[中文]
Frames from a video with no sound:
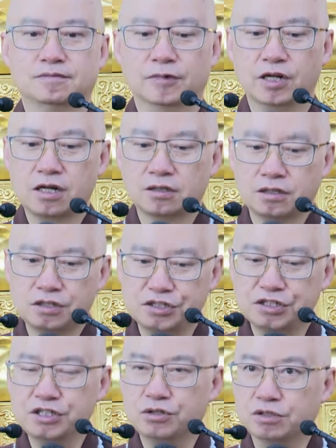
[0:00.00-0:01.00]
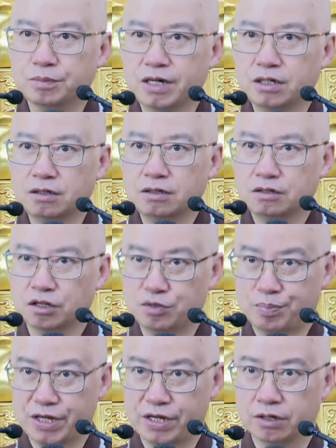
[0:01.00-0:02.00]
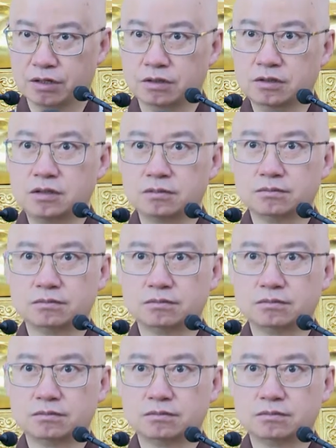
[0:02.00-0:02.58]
你看这个心就怎么样呢？它就平了。